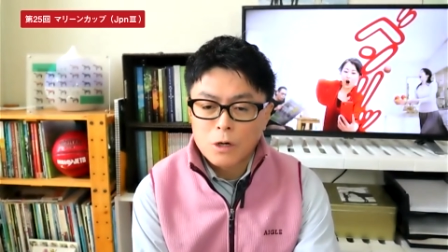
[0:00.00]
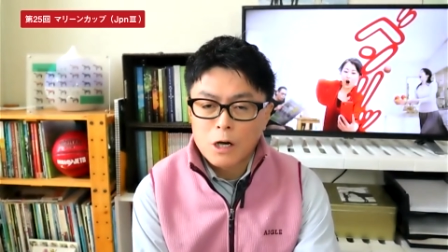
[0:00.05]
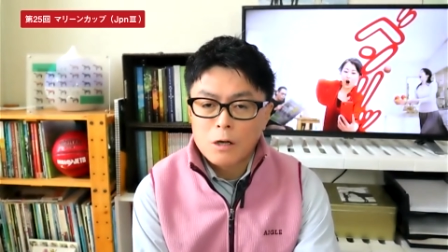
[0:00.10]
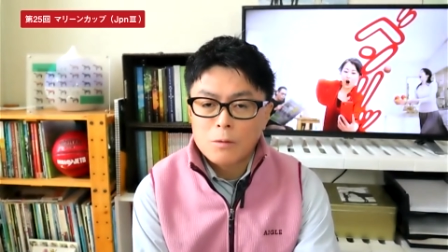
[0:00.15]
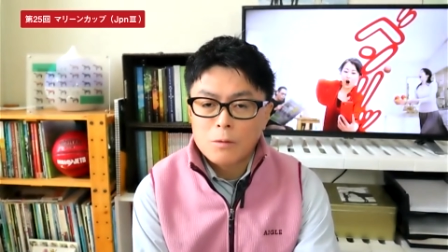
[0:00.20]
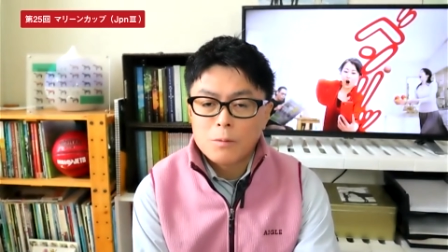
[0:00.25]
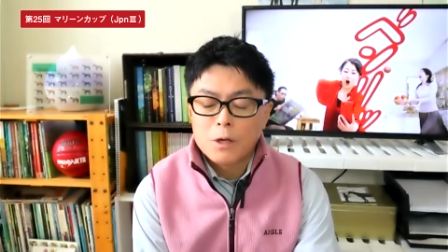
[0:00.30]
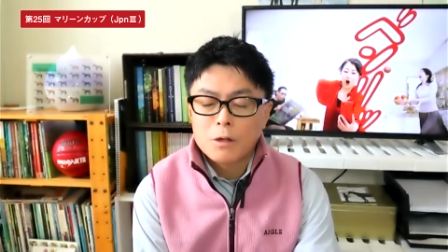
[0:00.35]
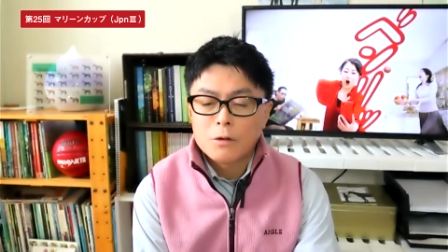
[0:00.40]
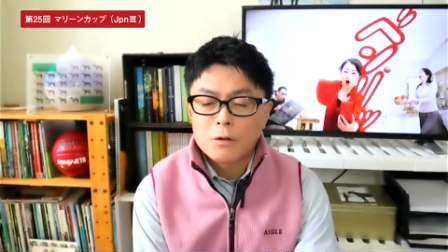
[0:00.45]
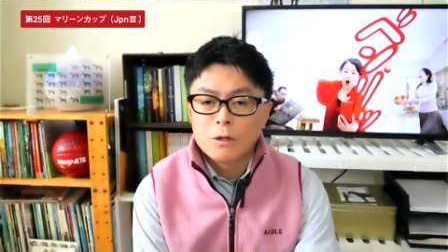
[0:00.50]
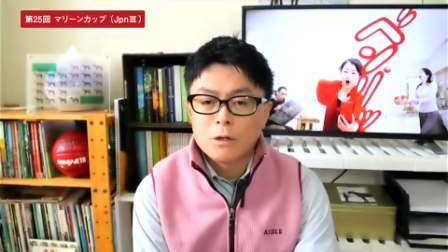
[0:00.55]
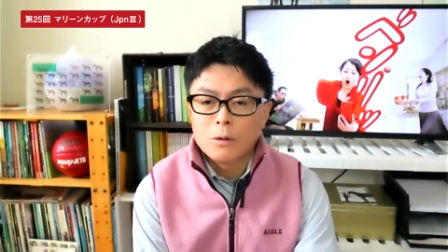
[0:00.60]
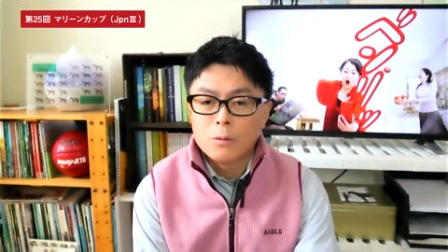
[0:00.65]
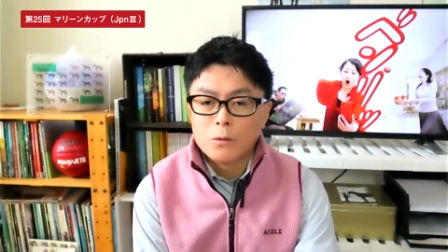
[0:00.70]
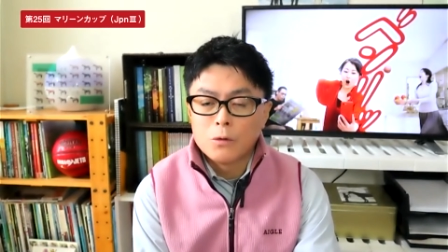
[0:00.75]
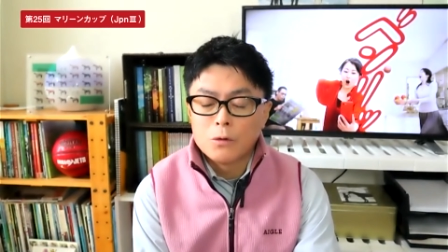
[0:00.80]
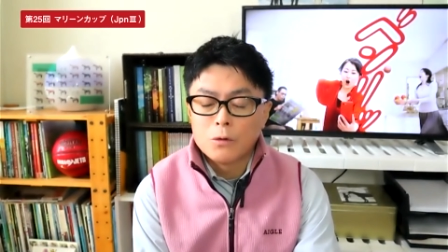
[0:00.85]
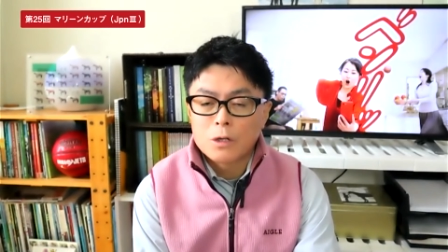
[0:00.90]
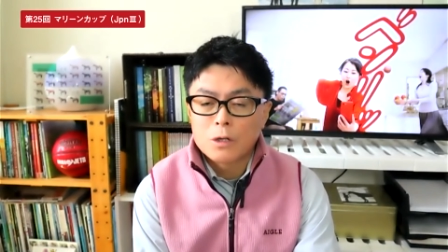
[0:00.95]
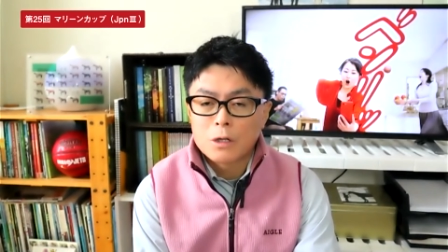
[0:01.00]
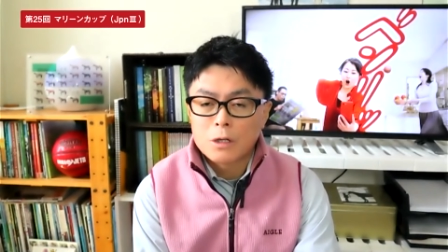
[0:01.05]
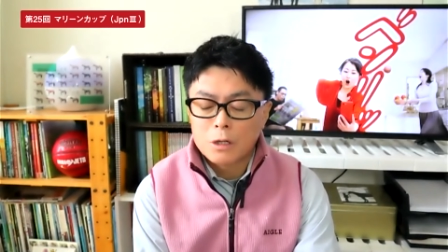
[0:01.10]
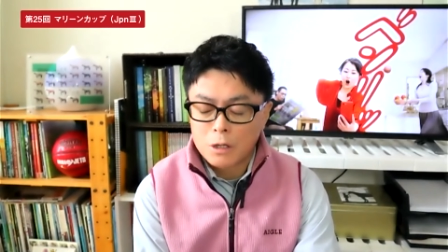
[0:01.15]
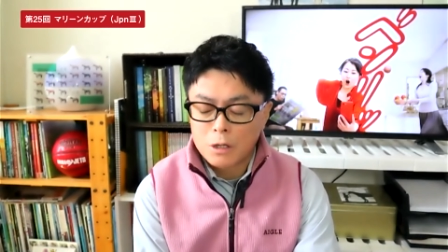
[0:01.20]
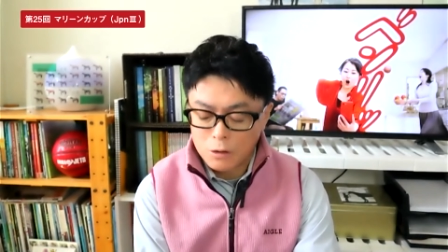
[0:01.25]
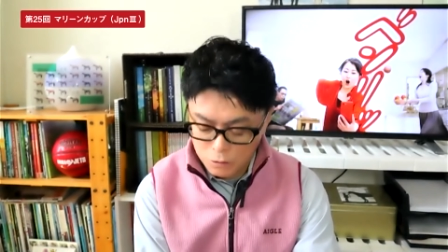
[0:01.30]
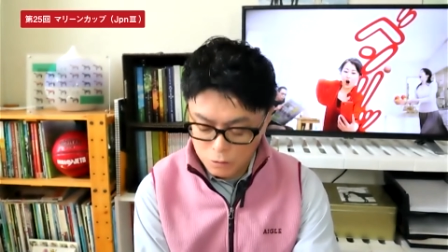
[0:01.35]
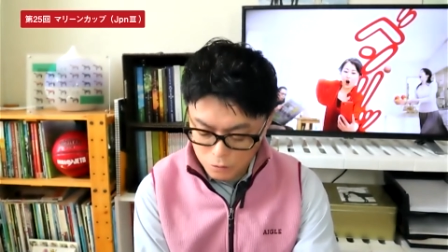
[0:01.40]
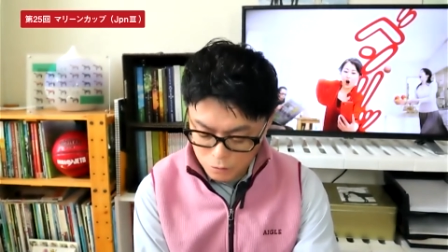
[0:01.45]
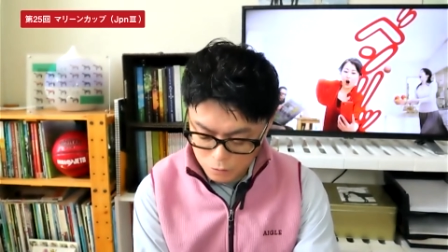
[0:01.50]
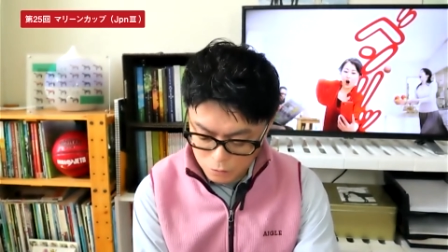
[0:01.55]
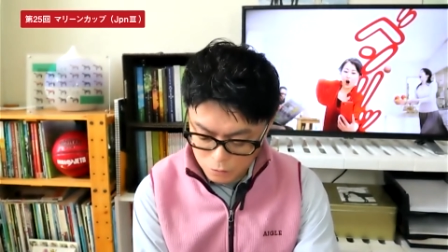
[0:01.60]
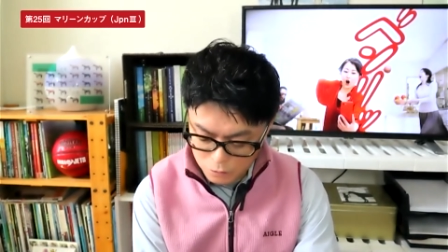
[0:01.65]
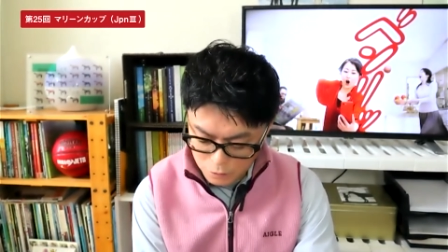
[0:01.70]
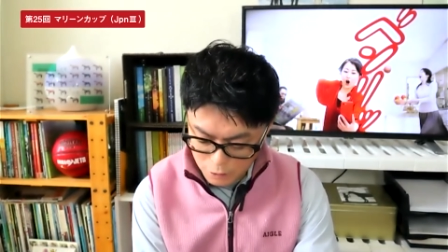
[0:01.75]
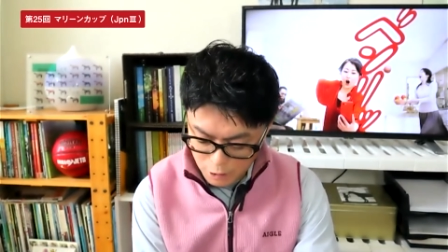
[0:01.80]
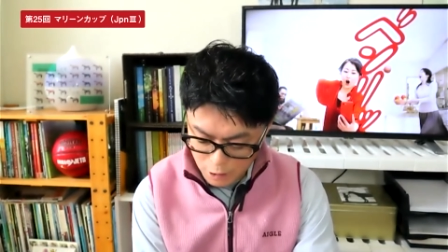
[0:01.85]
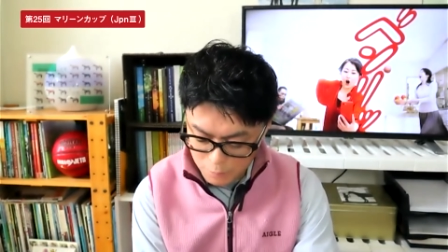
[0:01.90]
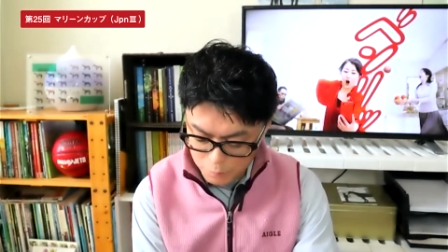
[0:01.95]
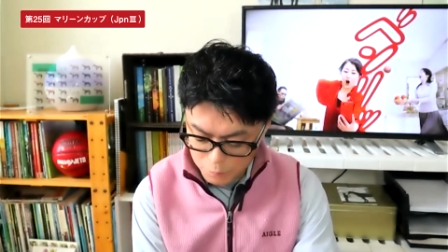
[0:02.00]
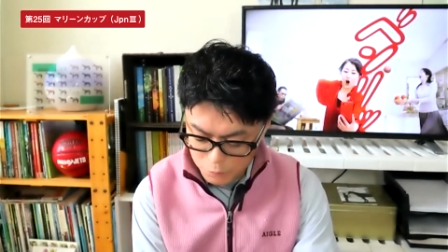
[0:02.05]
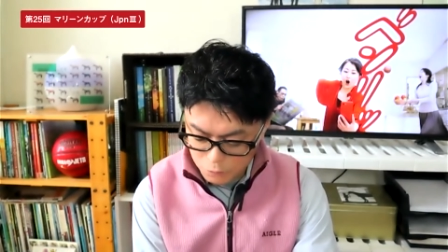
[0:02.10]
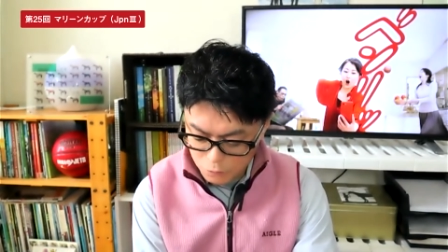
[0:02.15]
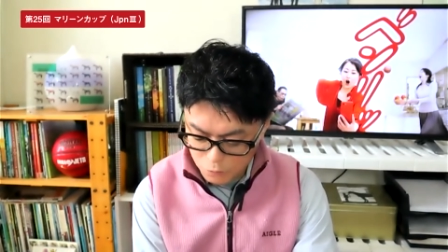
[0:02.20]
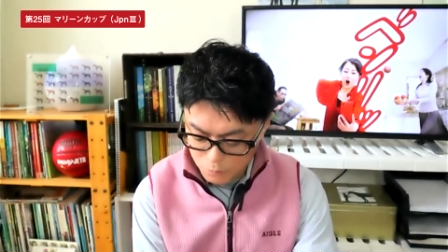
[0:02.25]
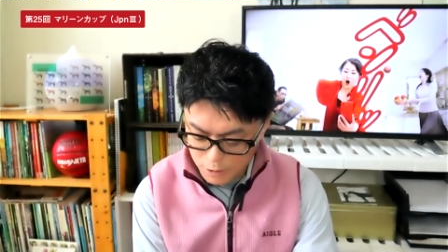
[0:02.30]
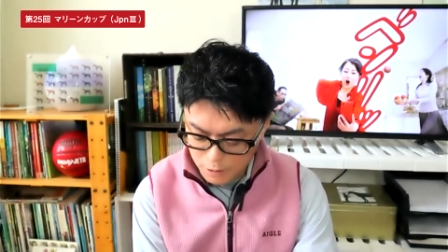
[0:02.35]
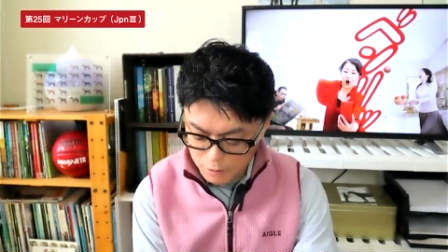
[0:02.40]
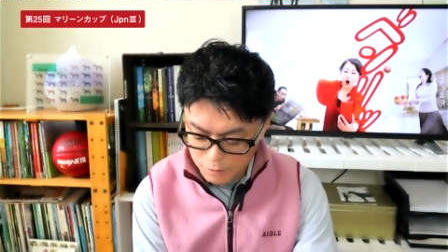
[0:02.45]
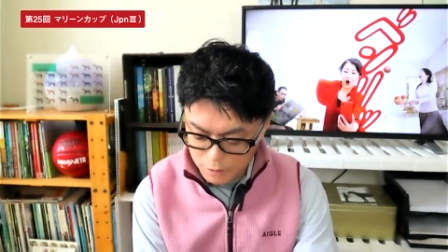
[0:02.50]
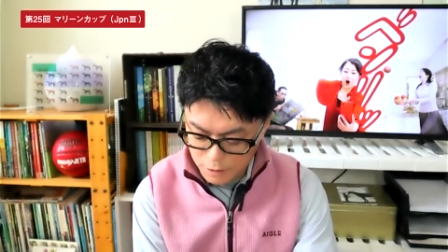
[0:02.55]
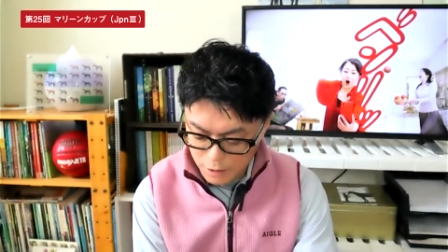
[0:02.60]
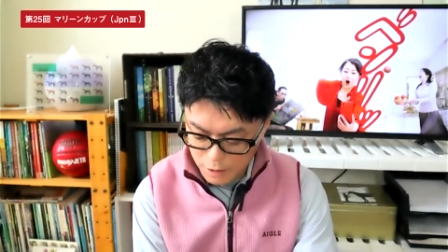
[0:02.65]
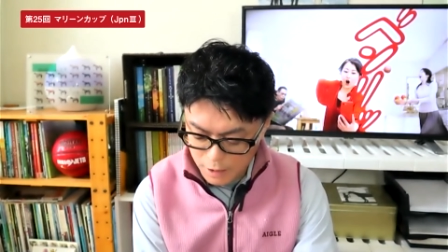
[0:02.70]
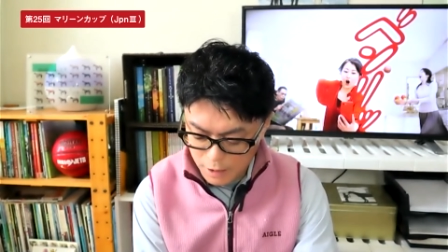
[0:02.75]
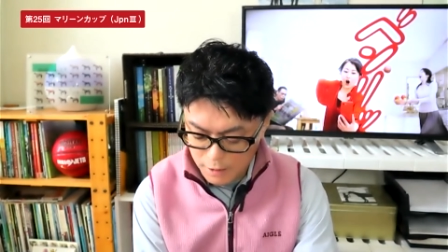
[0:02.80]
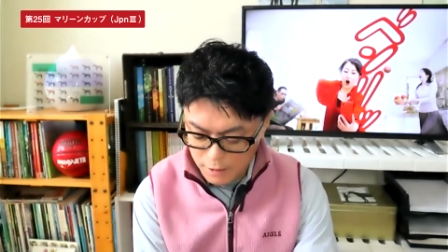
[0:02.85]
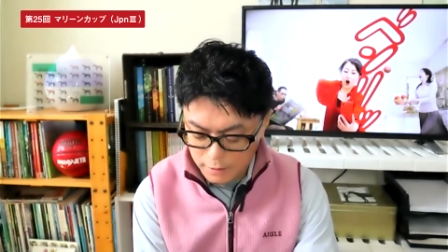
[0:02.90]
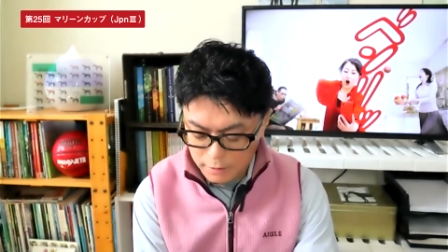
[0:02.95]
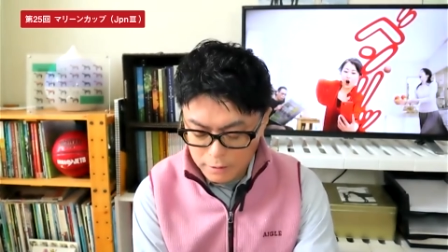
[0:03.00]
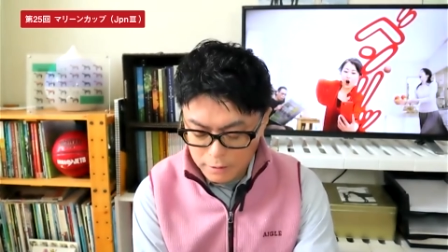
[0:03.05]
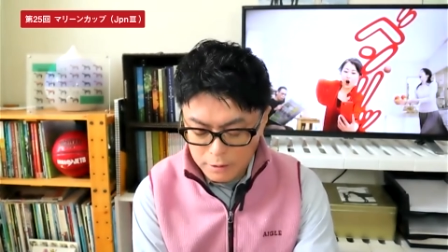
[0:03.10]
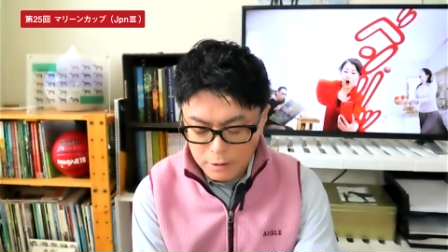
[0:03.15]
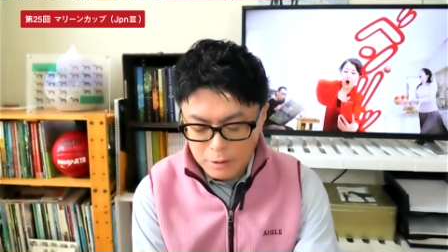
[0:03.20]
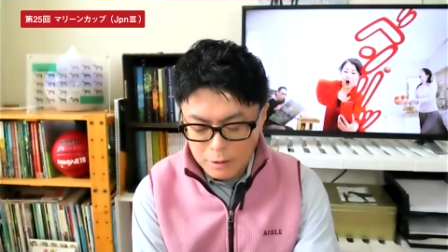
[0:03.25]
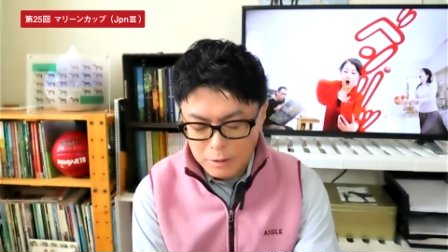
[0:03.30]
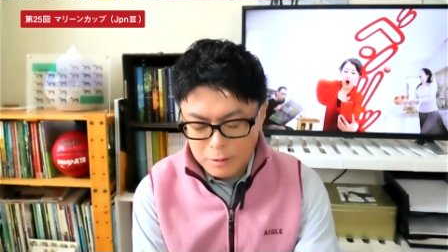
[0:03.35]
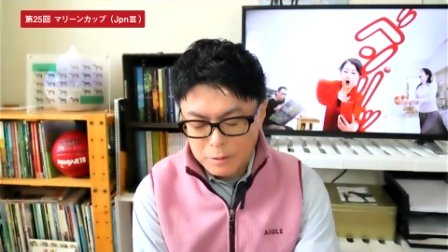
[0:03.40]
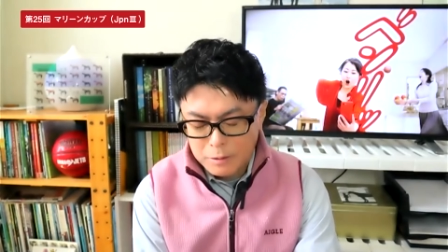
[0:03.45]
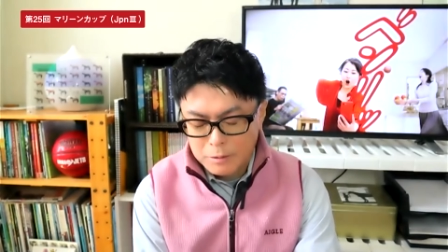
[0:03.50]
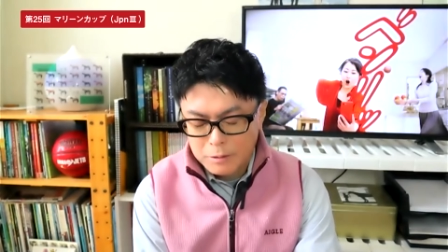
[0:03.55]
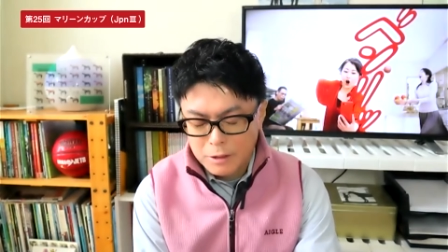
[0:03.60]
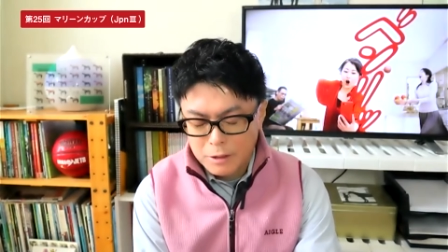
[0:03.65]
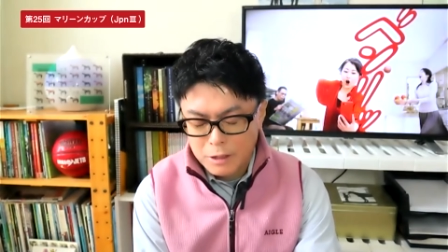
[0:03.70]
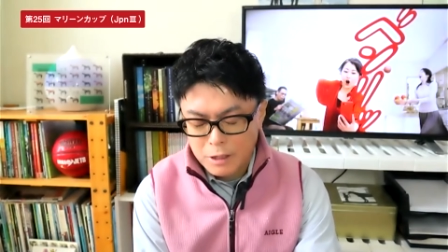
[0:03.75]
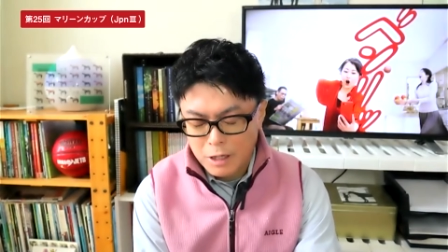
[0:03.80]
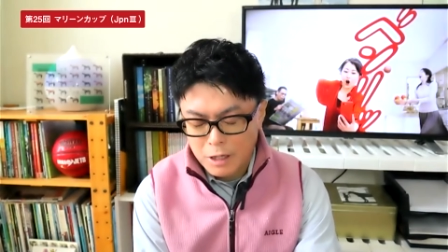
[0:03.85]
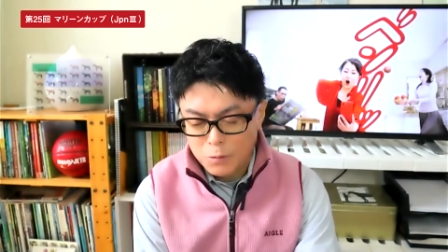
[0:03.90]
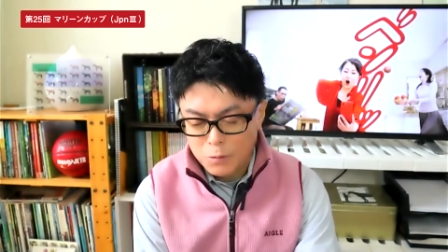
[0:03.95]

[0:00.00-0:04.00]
ハイペースでも押し切れるというタイプの馬ですから、し